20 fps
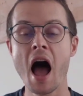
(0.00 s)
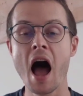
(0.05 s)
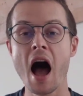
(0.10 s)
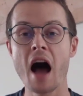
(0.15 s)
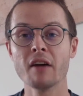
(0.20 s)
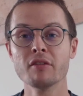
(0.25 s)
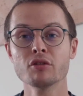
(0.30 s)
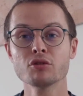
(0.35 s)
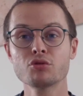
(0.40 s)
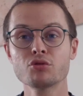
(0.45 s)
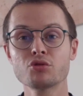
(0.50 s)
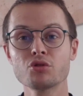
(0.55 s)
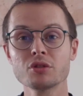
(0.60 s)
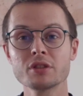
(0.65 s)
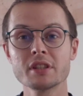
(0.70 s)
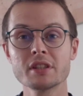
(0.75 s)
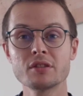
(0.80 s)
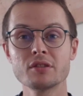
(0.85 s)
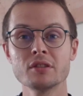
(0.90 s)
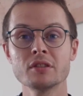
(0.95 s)
Avant toute
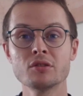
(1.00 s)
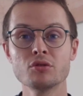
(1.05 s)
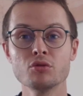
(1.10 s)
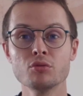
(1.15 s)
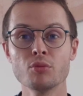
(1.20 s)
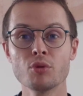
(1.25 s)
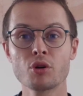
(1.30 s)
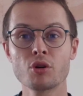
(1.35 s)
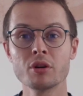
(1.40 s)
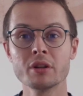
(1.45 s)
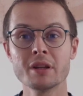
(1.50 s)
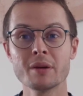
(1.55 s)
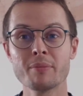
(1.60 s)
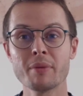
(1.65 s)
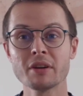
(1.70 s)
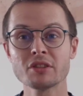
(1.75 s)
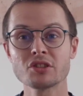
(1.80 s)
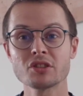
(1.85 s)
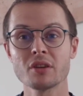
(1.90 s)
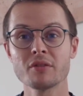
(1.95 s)
chose, et si tu ne me connais
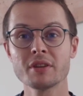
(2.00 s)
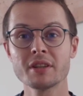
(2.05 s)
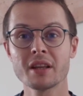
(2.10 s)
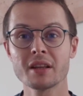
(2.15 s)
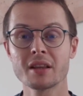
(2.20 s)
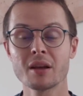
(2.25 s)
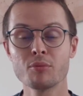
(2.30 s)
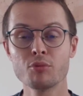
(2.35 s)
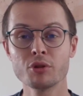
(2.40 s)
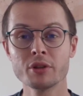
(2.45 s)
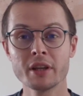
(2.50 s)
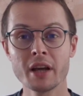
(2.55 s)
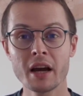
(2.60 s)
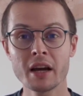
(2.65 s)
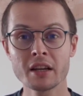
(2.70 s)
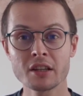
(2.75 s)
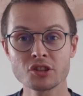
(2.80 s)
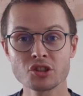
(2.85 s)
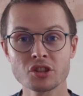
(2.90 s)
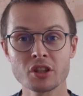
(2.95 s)
pas, je t'invite à t'abonner
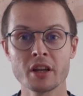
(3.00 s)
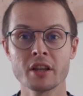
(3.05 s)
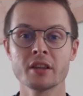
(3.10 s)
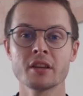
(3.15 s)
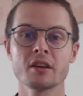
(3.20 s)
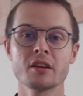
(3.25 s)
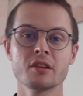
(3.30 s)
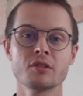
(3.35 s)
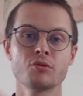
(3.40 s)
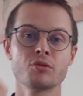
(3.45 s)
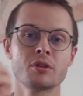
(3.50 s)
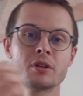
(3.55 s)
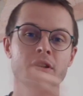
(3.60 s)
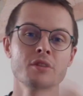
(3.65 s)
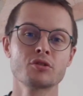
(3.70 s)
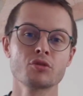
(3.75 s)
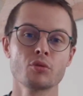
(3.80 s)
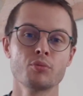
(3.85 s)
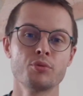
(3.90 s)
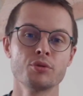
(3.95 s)
à la chaîne. Tu cliques
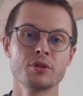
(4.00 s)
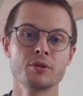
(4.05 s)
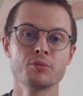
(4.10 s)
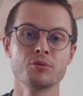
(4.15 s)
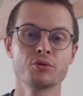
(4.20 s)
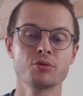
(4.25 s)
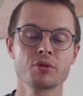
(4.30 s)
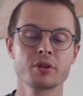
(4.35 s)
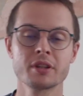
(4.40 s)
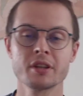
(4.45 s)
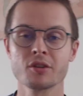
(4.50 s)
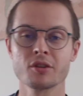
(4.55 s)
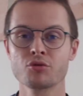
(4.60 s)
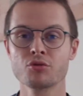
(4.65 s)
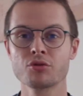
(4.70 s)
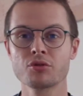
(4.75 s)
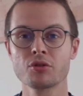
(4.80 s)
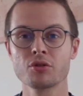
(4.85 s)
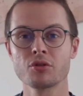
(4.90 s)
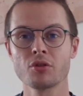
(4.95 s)
sur le petit bouton qui est
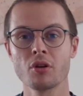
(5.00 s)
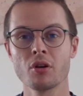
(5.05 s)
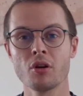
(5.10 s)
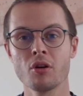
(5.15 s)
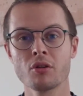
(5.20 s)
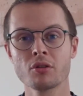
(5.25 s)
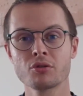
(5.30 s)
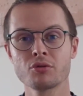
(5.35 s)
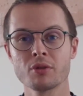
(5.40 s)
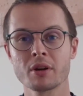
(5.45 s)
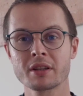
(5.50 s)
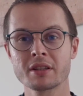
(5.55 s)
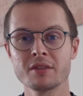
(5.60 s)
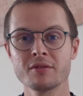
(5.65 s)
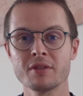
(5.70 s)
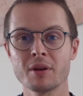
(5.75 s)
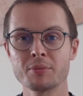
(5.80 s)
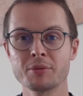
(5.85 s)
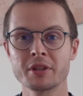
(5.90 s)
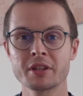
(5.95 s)
juste dans l'angle, tu
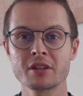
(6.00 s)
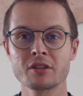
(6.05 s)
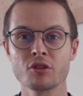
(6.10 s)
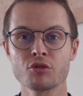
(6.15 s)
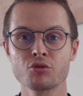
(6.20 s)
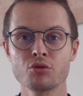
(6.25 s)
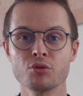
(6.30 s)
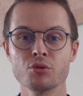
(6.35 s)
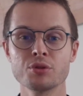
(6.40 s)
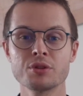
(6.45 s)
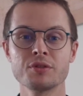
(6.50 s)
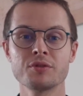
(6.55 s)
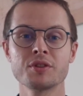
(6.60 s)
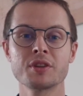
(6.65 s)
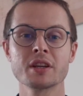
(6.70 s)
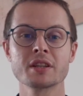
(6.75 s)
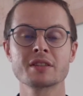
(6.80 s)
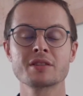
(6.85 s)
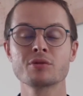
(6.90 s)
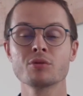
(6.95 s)
actives la petite cloche de
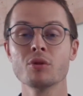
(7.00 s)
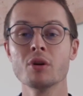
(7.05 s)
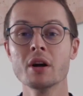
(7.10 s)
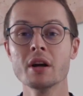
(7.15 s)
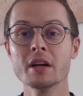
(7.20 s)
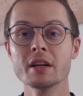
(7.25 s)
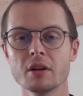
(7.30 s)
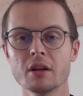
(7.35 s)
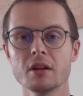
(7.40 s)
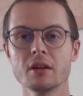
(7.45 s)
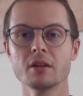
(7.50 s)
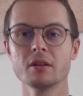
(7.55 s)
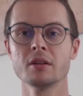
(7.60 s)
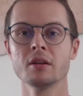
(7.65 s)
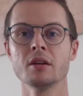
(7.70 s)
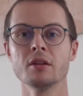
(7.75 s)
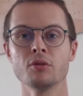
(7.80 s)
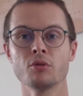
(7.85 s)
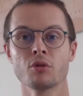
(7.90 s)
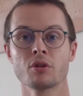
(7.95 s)
notification
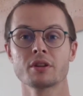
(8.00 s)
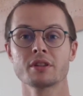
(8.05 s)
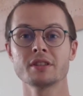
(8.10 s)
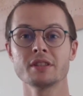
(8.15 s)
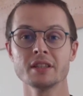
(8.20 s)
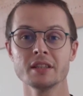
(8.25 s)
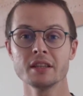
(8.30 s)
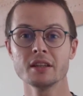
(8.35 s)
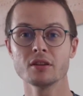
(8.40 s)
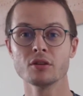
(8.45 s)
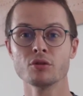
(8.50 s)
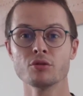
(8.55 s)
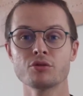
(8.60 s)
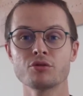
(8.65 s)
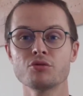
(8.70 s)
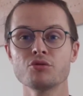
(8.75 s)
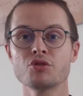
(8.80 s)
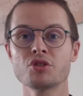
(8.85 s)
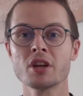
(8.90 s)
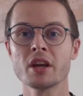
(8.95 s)
donc si le
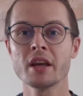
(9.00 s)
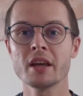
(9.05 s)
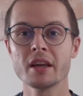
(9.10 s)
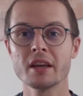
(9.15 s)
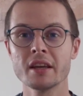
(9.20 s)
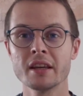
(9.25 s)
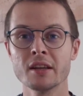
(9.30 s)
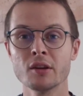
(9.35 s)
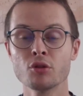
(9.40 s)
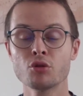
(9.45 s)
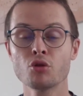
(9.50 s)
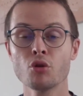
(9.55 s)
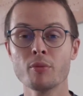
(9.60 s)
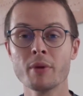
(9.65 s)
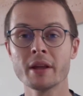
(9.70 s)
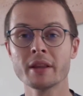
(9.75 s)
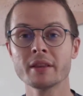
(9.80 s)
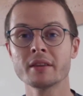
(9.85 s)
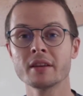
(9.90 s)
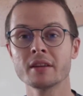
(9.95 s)
sujet et le
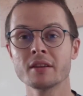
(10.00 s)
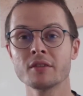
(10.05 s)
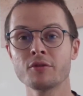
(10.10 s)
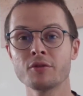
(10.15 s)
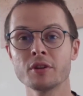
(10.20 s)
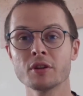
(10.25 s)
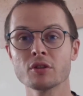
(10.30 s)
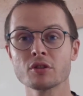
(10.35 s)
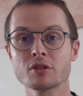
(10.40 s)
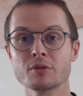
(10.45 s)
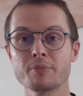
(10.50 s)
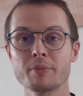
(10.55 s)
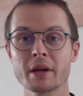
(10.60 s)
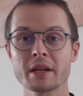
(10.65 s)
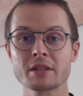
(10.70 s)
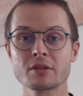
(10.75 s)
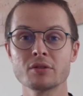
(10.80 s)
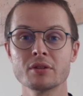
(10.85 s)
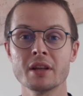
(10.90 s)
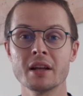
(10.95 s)
domaine des finances
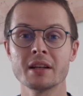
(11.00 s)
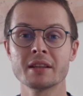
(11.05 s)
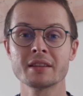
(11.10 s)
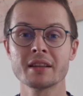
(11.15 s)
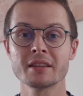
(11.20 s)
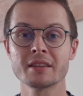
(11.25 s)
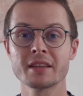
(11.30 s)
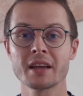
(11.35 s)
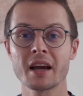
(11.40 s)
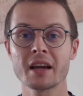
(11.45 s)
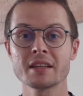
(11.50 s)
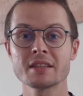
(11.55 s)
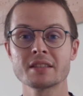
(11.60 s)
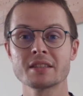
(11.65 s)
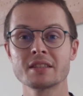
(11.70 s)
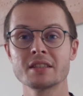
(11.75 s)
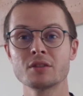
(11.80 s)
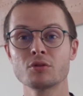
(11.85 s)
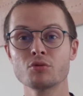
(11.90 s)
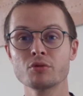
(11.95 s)
personnelles
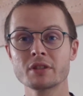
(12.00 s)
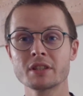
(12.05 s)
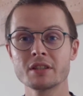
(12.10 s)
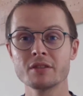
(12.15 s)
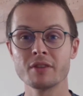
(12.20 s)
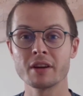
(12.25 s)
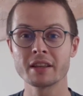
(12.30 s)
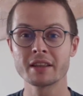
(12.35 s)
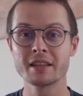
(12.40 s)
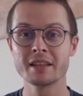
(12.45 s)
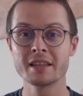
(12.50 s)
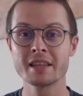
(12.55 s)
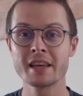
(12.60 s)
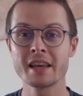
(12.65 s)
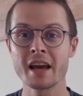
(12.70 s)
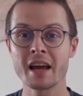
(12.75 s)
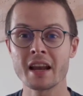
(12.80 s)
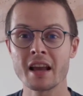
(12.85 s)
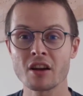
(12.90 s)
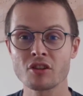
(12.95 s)
t'intéressent, si tout ce qui va être
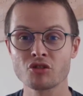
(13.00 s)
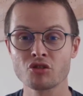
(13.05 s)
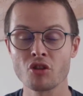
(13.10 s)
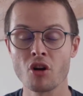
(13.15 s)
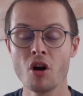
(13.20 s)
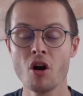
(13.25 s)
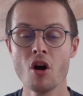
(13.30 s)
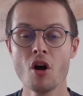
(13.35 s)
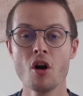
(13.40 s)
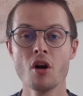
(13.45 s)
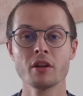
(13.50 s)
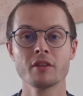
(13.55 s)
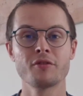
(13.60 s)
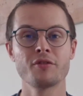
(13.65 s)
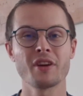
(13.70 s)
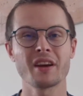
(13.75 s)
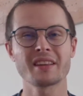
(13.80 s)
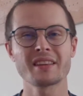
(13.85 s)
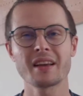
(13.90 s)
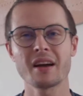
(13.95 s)
lié à l'argent,
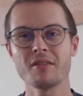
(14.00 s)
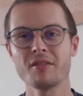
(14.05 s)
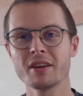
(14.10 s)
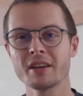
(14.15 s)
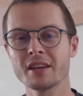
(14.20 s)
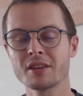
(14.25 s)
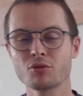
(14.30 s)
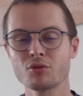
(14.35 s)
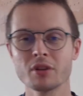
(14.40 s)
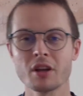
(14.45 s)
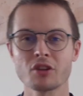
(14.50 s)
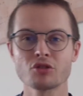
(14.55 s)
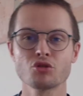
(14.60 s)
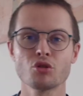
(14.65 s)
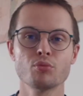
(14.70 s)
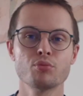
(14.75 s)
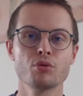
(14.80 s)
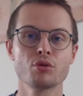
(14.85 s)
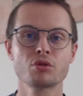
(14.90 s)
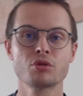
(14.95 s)
faire travailler ton
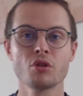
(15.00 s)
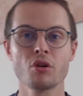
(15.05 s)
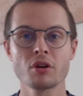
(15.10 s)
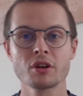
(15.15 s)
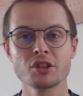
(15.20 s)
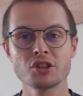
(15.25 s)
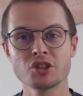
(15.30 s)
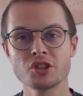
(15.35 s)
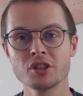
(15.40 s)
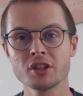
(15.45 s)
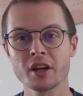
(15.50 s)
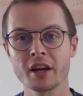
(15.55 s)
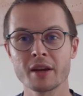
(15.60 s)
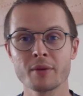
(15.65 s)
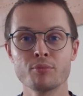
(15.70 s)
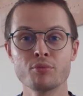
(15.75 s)
argent pour t'enrichir et